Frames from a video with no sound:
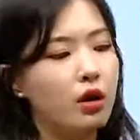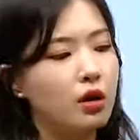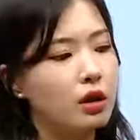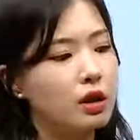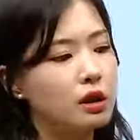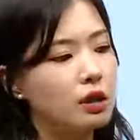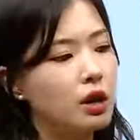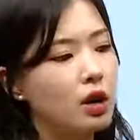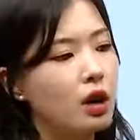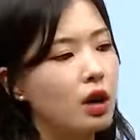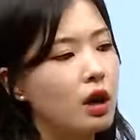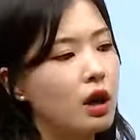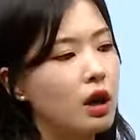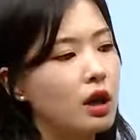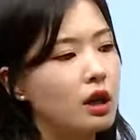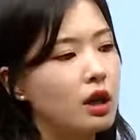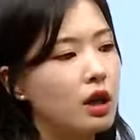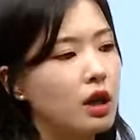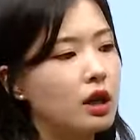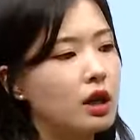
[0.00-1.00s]
그래서
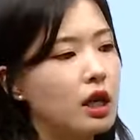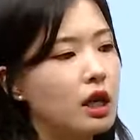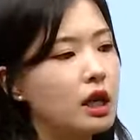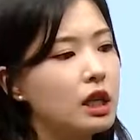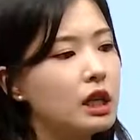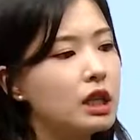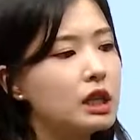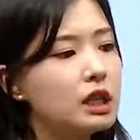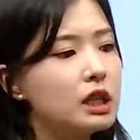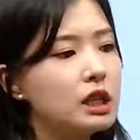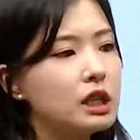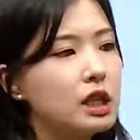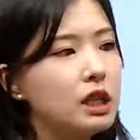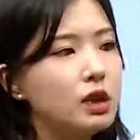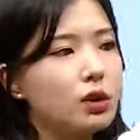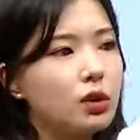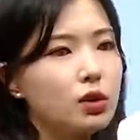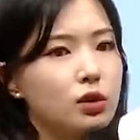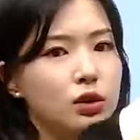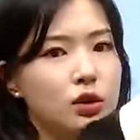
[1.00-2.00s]
얘가 이렇게
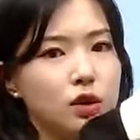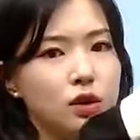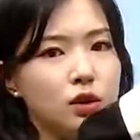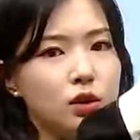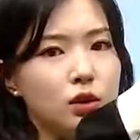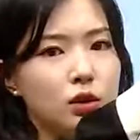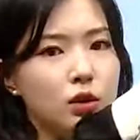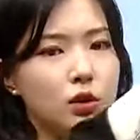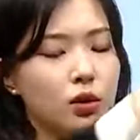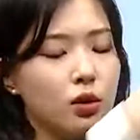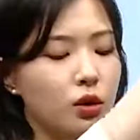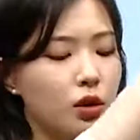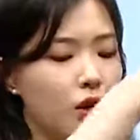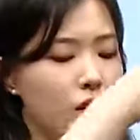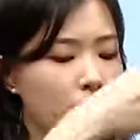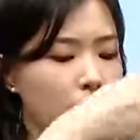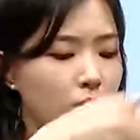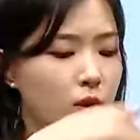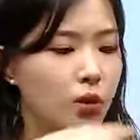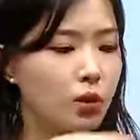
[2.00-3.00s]
일자로 꽂힐 수 있도록
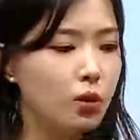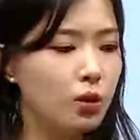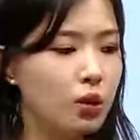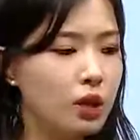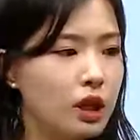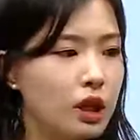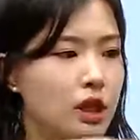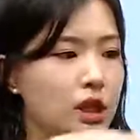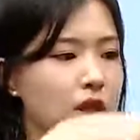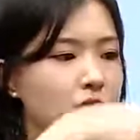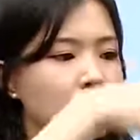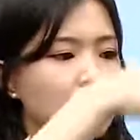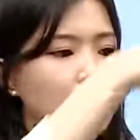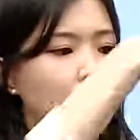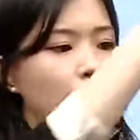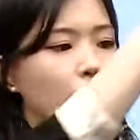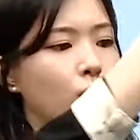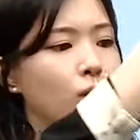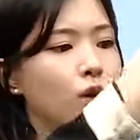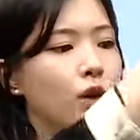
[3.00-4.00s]
여기도
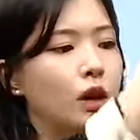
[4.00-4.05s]
일자로